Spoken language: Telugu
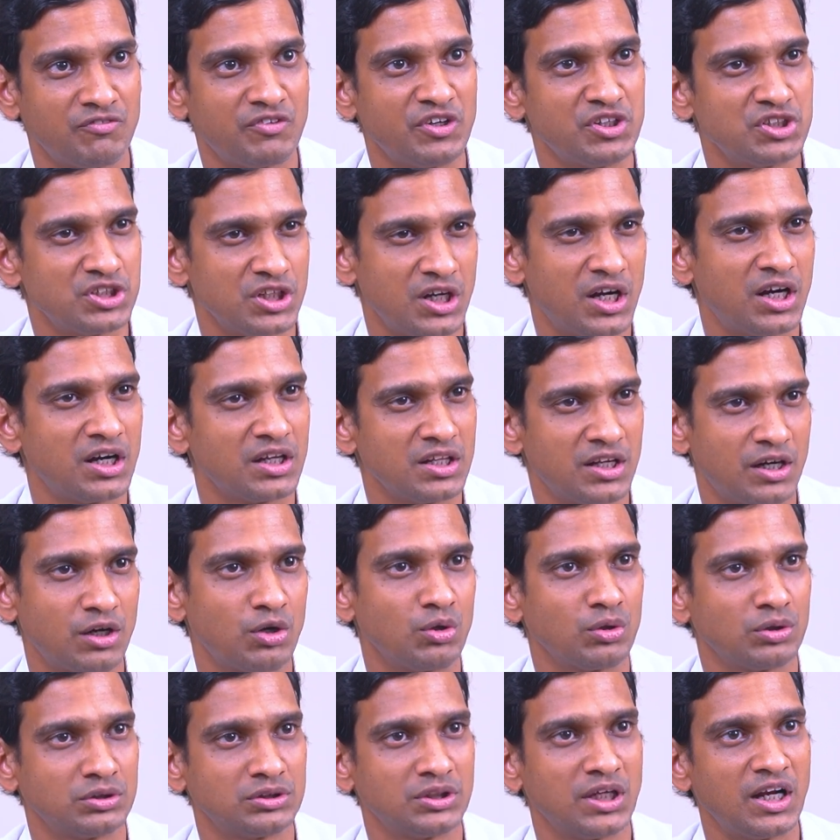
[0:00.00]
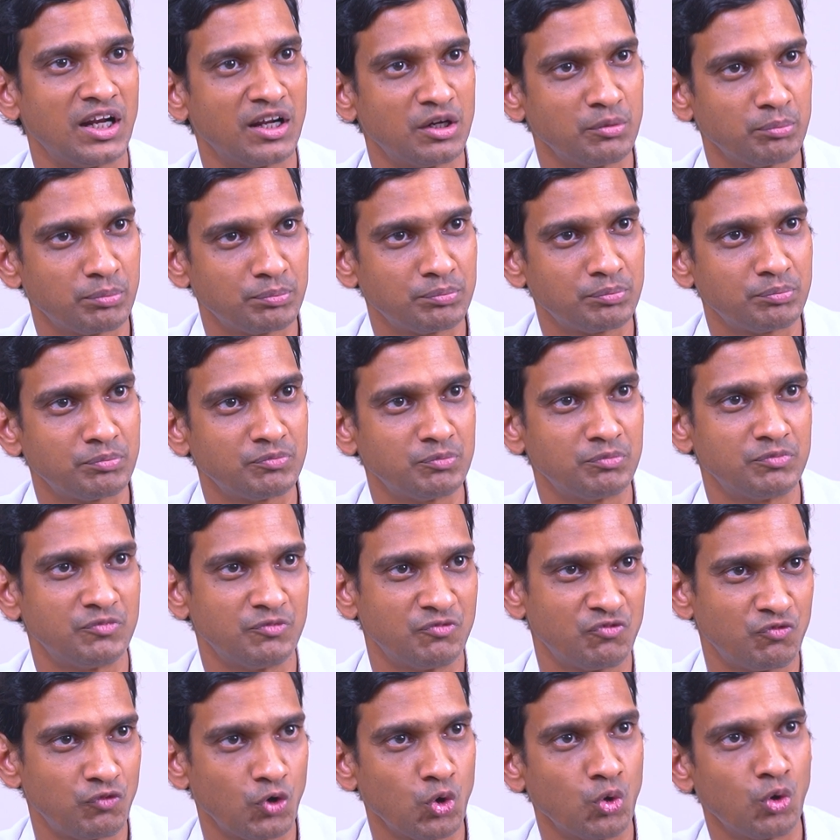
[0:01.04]
ఫ్రిడ్జ్ లాంటి దాంట్లో చల్లని
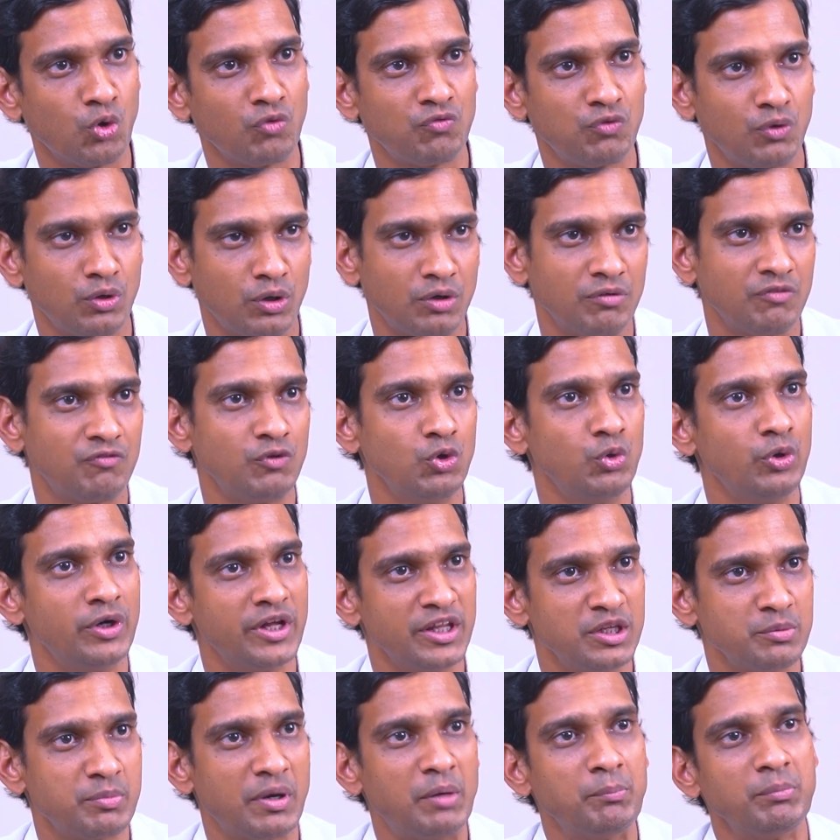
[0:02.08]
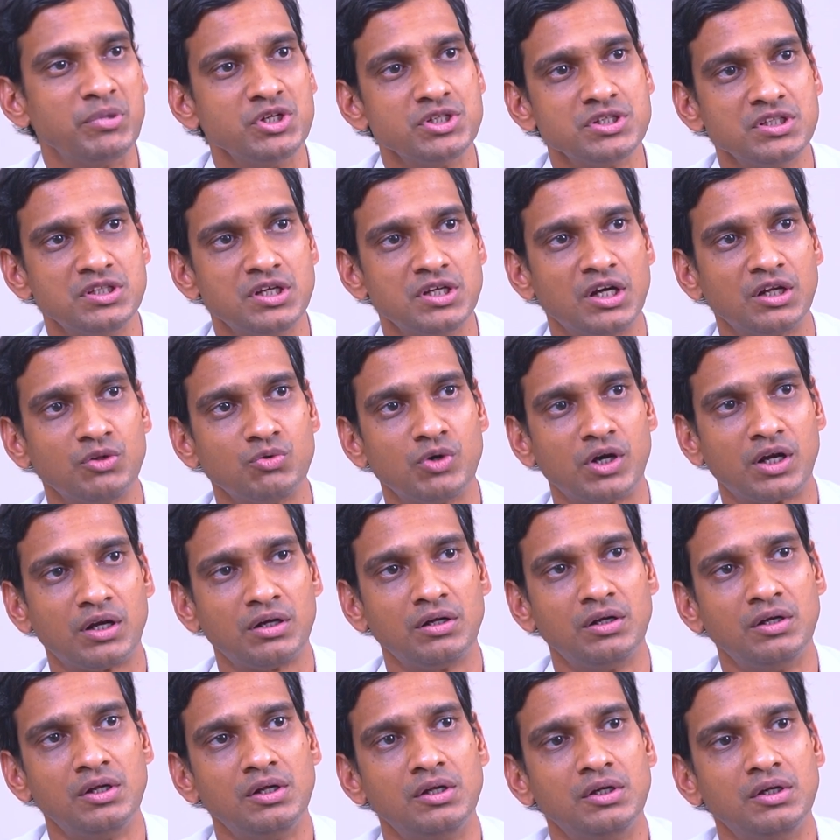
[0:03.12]
ఫ్లో ఫ్లూయిడ్ అది పంపించి దాని ద్వారా